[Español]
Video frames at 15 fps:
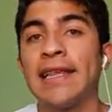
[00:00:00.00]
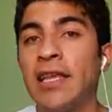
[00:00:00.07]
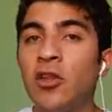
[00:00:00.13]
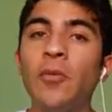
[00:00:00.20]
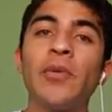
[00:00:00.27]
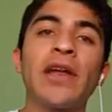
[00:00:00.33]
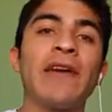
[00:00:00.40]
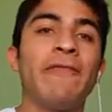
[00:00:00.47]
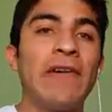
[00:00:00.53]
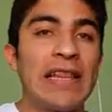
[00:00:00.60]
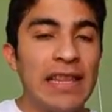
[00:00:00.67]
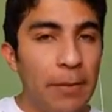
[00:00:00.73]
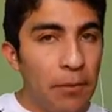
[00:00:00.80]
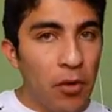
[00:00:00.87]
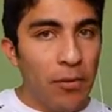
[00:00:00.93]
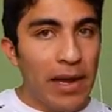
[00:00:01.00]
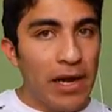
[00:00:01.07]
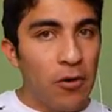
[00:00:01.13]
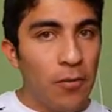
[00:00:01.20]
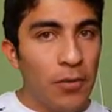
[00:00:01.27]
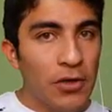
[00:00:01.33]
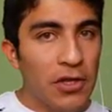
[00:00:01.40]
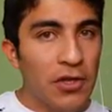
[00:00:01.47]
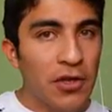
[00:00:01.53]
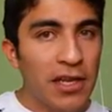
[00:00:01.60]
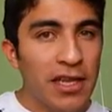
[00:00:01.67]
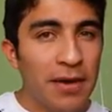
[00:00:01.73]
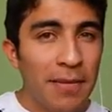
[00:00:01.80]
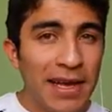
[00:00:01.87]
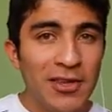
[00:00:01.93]
sino porque falta probar
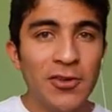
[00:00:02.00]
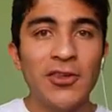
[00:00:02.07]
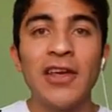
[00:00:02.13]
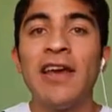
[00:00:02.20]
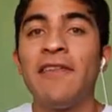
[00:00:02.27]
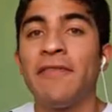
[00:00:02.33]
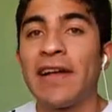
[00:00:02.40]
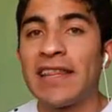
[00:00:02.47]
composiciones de mazos,